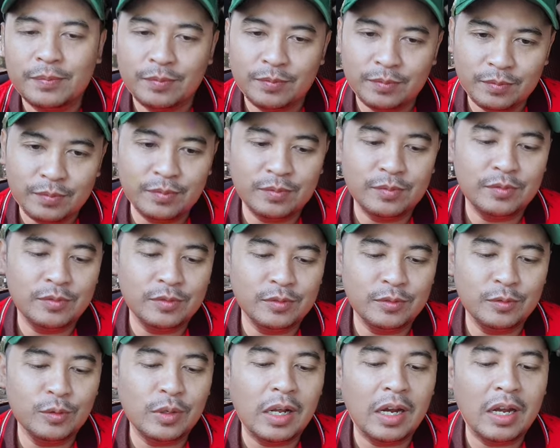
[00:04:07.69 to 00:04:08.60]

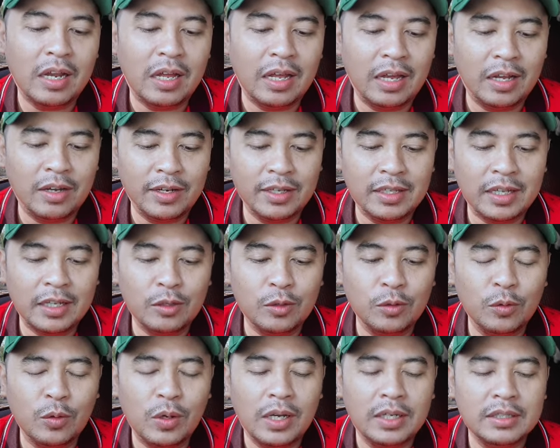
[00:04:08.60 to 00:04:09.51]
Hmm, udahlah, kita
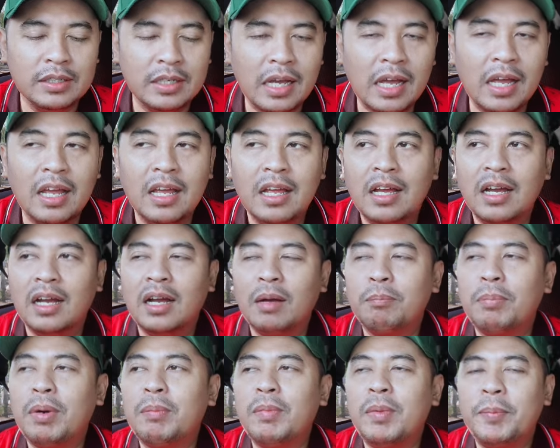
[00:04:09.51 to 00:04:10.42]
tunggu aja
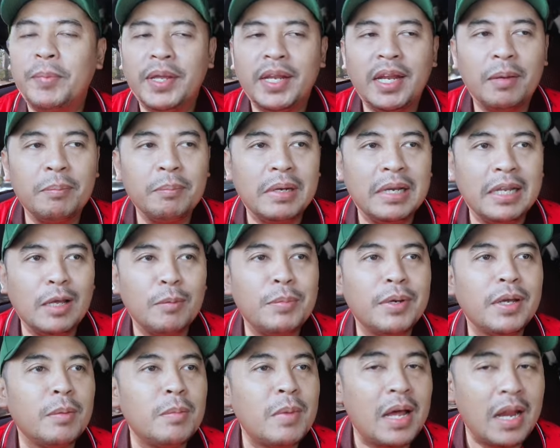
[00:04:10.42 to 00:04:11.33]
kepemimpinan beliau
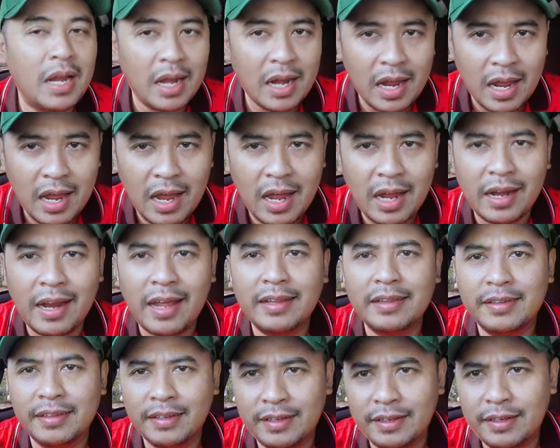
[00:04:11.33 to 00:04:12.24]
bagaimana
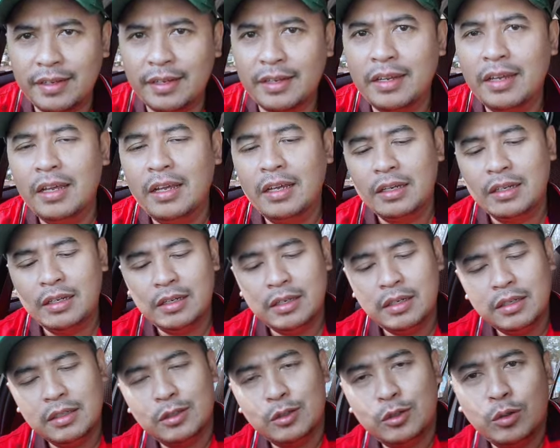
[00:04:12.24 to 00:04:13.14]
nanti. Ya, kan
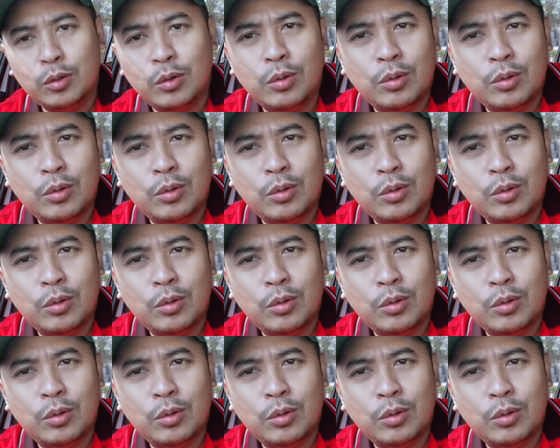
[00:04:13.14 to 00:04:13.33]
gitu.